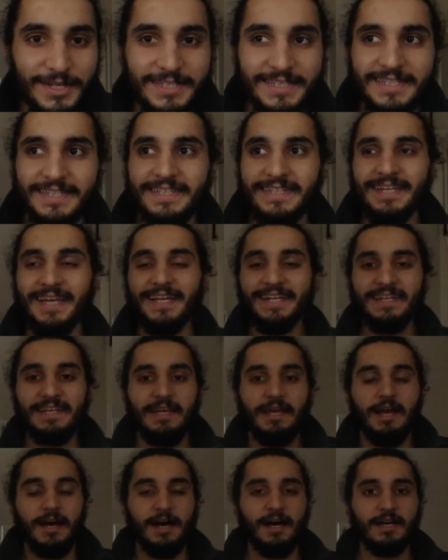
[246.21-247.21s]
faydalı.
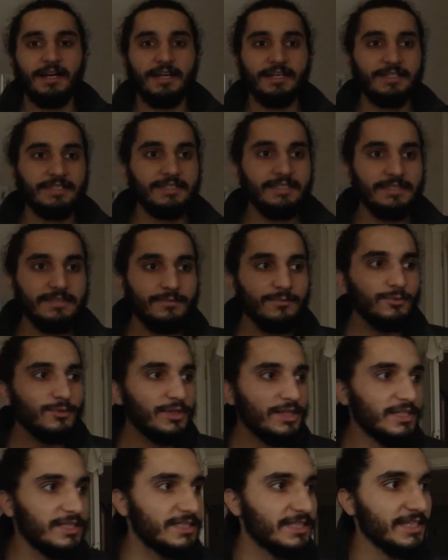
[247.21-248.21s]
Yani araştırın
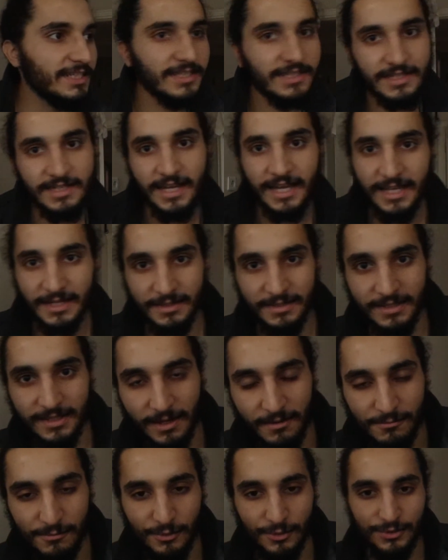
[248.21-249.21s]
bunların şeyleri eğer
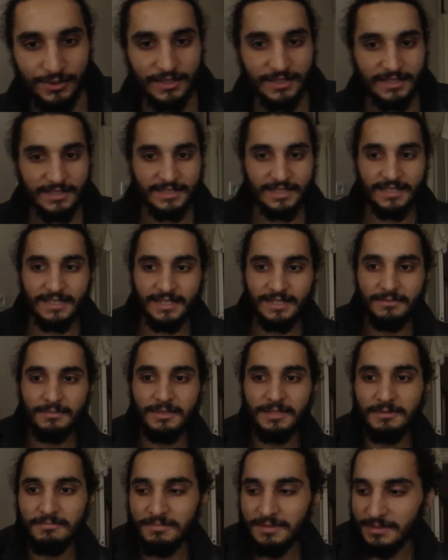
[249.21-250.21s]
inanmıyorsanız ya da ne
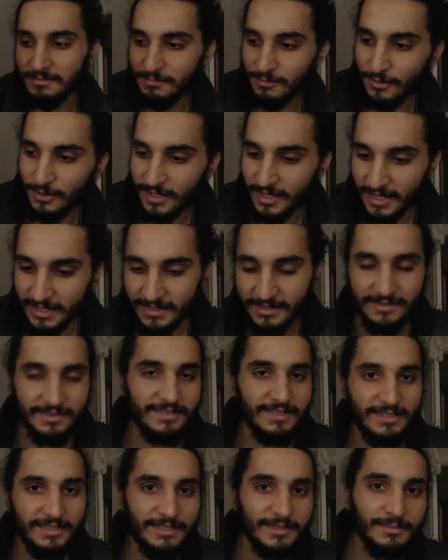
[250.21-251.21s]
bileyim böyle hani
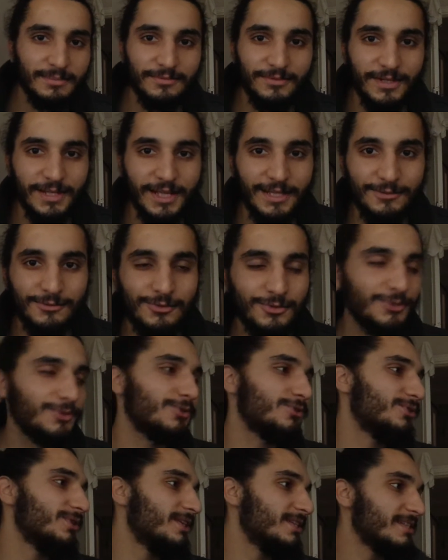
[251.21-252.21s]
sıktığımı falan
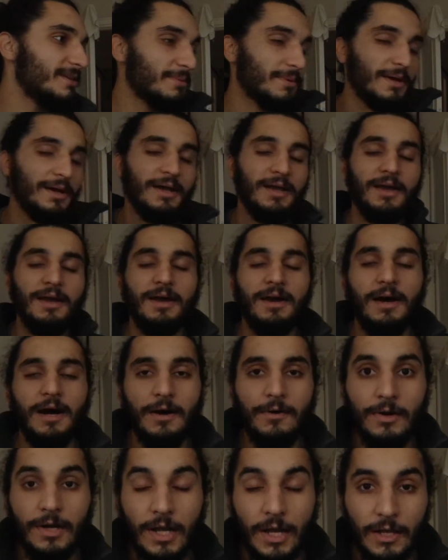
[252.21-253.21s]
düşünüyorsanız ama
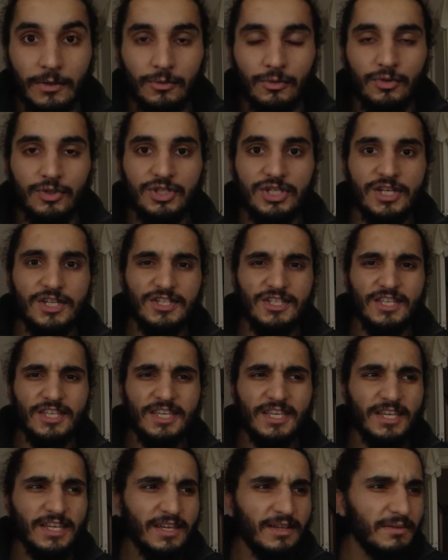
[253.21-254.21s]
avokadonun
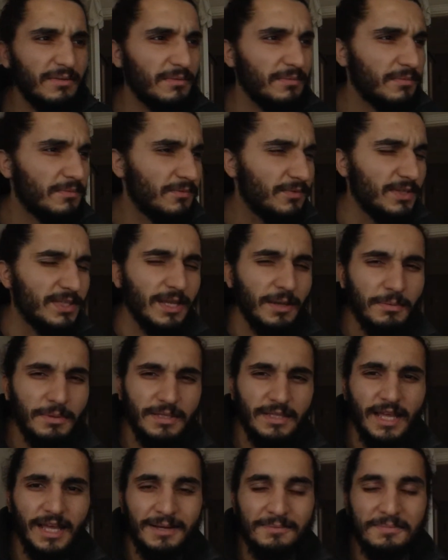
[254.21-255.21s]
içerisindeki
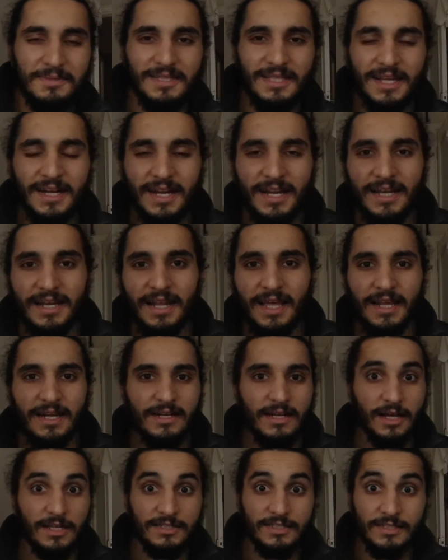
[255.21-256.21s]
vitaminler,
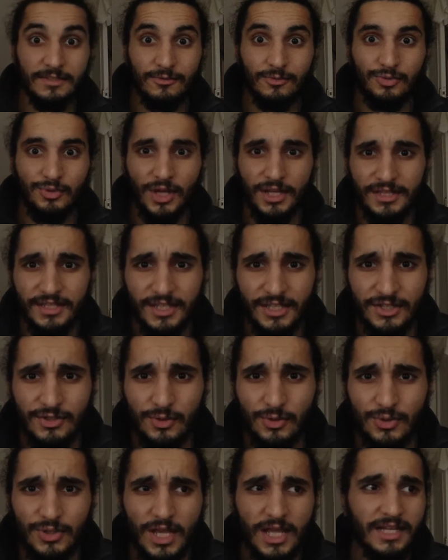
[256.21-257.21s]
mineraller, asit
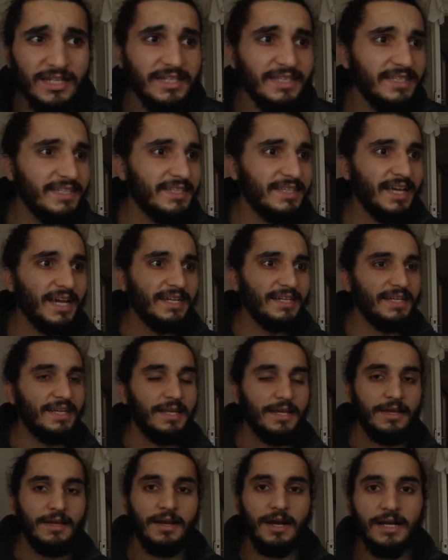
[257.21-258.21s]
düzenleyici özelliği yani
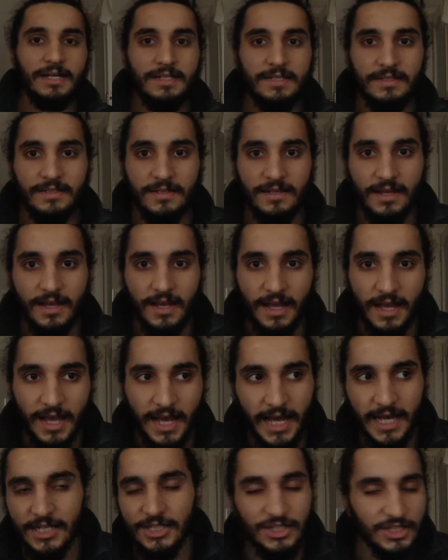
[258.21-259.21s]
hani
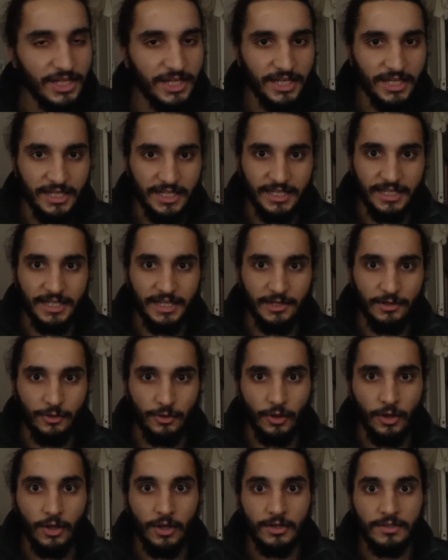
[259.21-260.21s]
her şeye iyi
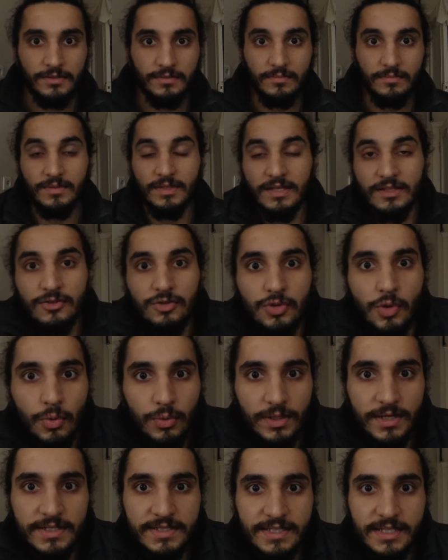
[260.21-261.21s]
geliyor tadı
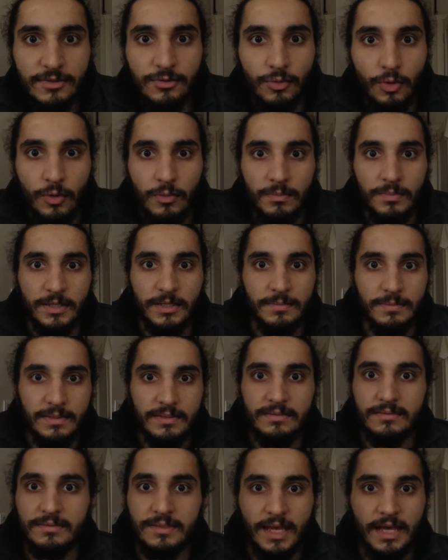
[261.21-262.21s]
çok lezzetli
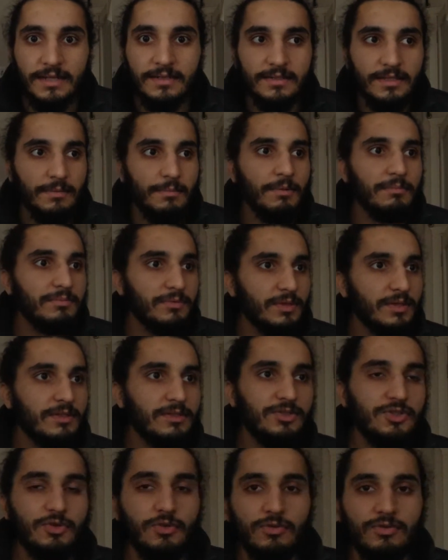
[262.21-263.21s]
olmayabilir. Yani tamam
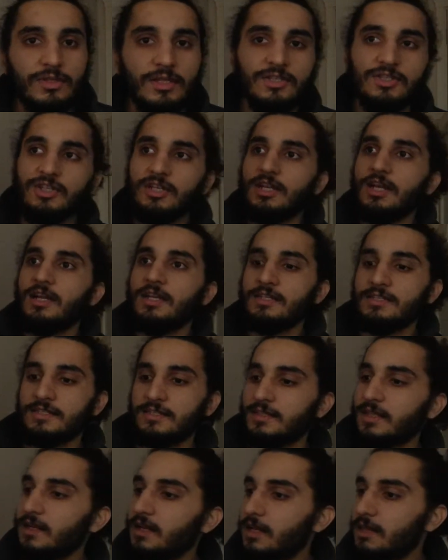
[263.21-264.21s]
tadı çikolatalı
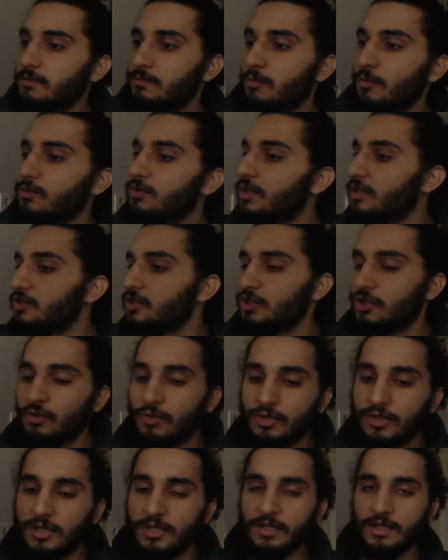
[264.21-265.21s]
şelalesinden alıp oradan
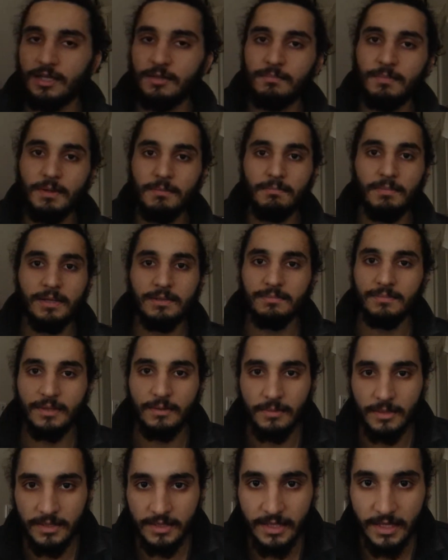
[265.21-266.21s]
çikolataya ekmek banıp
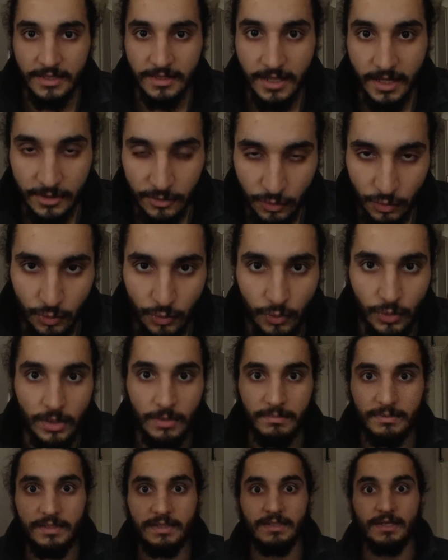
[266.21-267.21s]
yemekten daha kötü
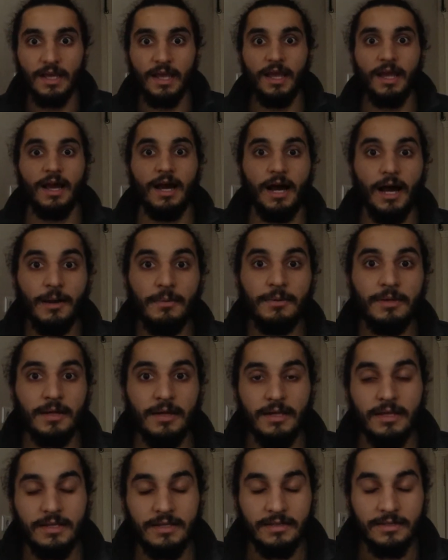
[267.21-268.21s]
olabilir.
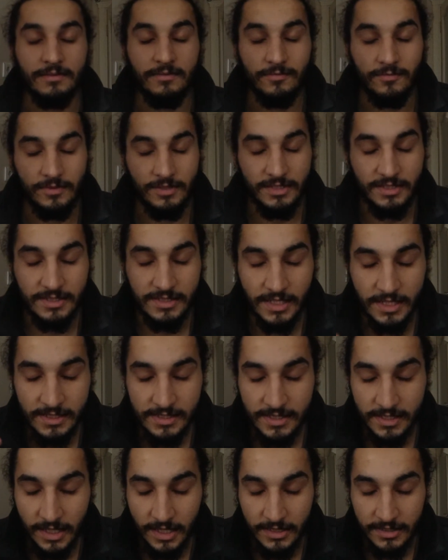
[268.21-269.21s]
Ama insan
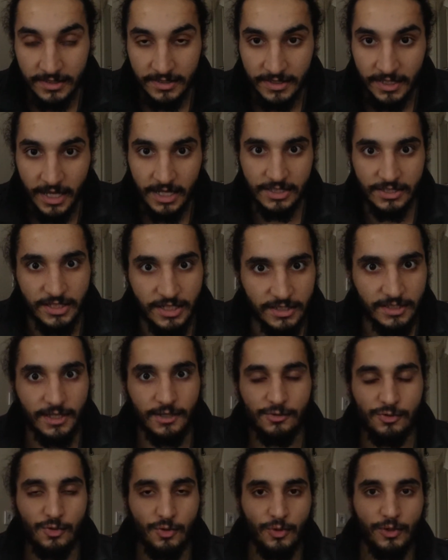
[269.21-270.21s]
sağlığı
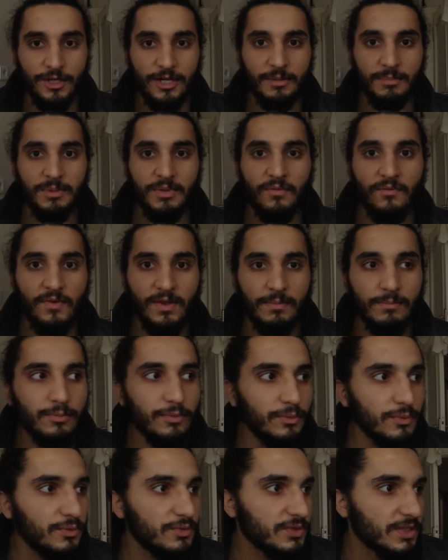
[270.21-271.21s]
gerçekten çok önemli ve
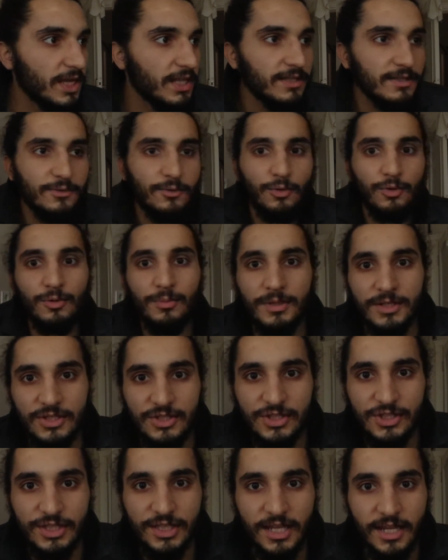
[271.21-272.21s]
bu sağlığı korumak
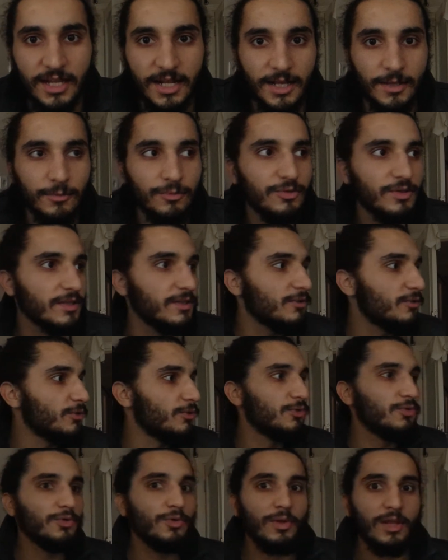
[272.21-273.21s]
için de bu tadı
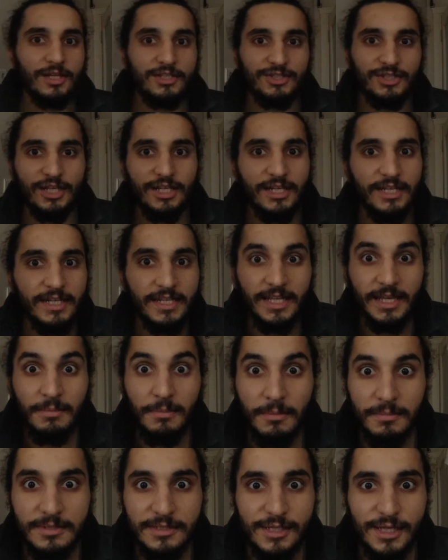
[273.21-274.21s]
kötü olan şeyleri
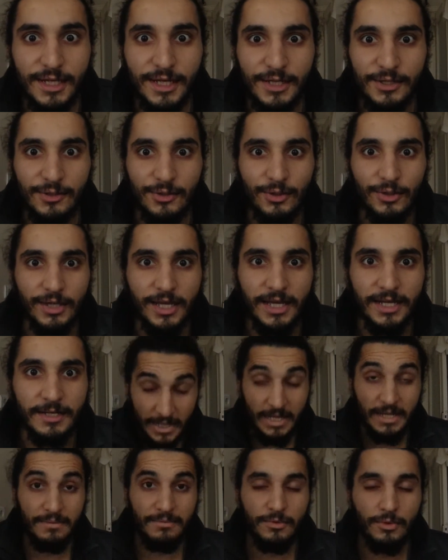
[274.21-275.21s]
yememiz gerekiyor yani.
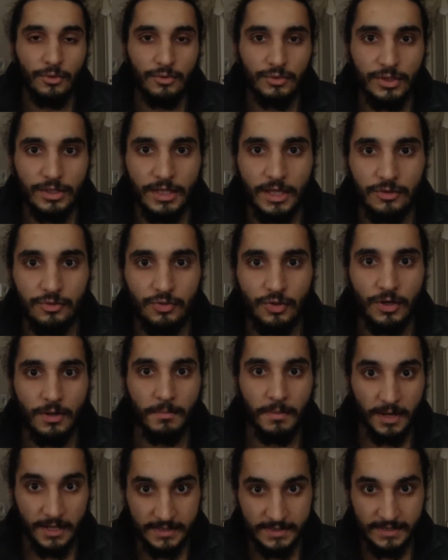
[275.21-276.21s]
Belli bir noktadan
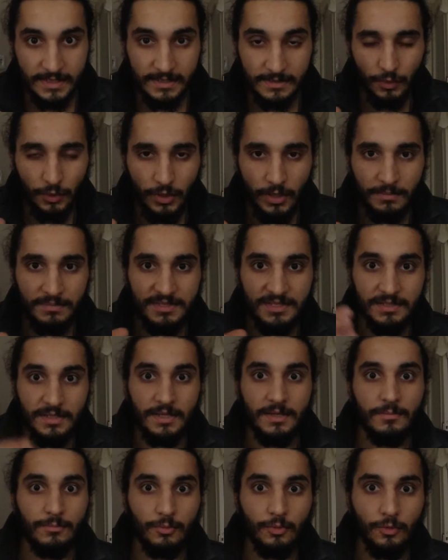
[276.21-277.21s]
sonra bağırsak floramız
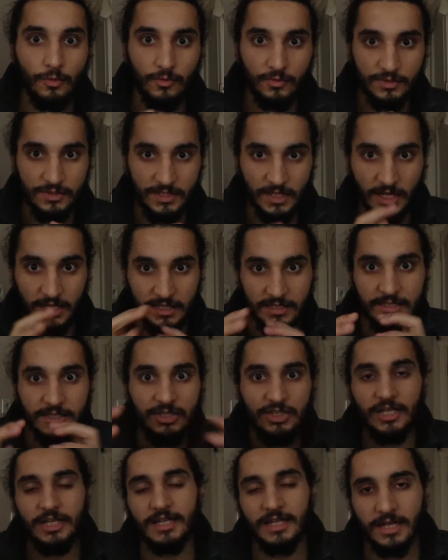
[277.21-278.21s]
bu sağlıklı
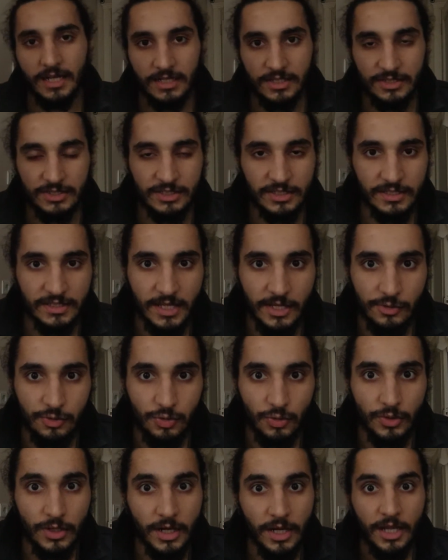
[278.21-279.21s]
şeylere alıştıktan
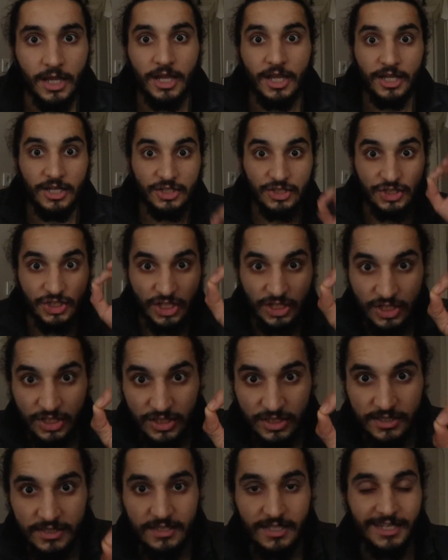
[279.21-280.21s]
sonra
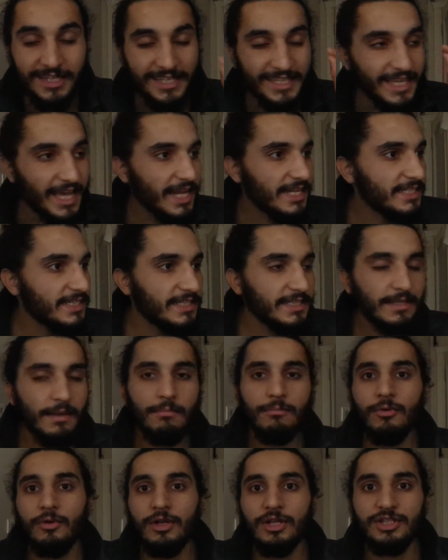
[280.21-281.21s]
canınız
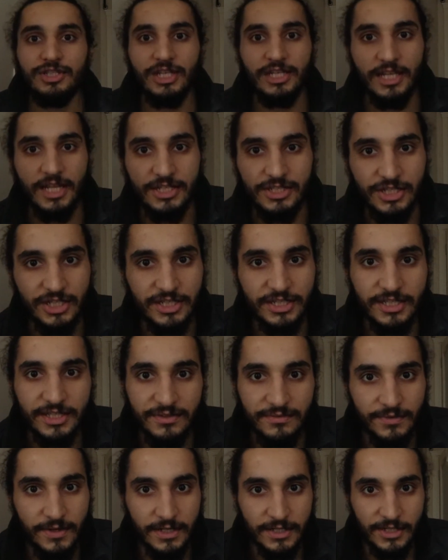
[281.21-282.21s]
gerçekten böyle şeyler
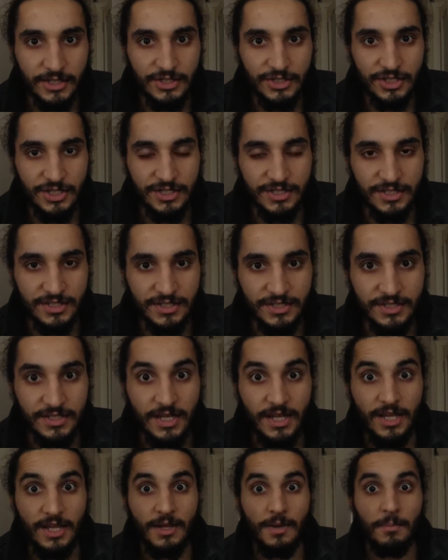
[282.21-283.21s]
çektiğini fark edeceksiniz.